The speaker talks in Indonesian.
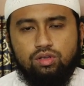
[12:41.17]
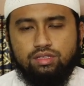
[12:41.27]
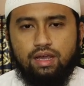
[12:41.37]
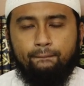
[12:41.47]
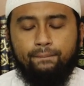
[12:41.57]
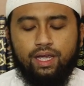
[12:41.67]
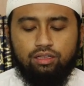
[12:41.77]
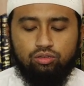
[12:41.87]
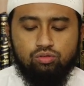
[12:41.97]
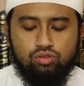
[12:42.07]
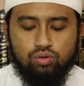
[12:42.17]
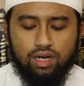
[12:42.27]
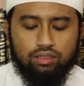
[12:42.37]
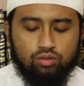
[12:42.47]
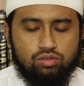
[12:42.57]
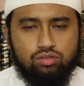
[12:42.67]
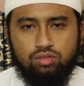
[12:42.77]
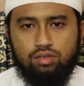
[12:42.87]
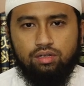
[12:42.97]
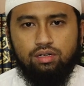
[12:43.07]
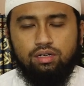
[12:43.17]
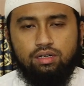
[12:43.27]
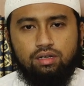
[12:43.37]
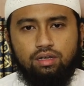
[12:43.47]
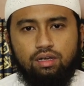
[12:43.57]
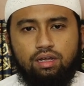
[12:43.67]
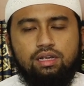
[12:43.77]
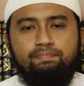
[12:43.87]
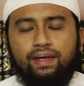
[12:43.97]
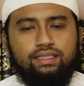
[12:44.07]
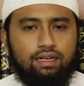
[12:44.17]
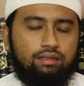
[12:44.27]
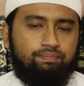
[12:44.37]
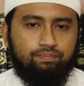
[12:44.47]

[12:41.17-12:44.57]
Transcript: sampai 700 uh, eh, lipatan.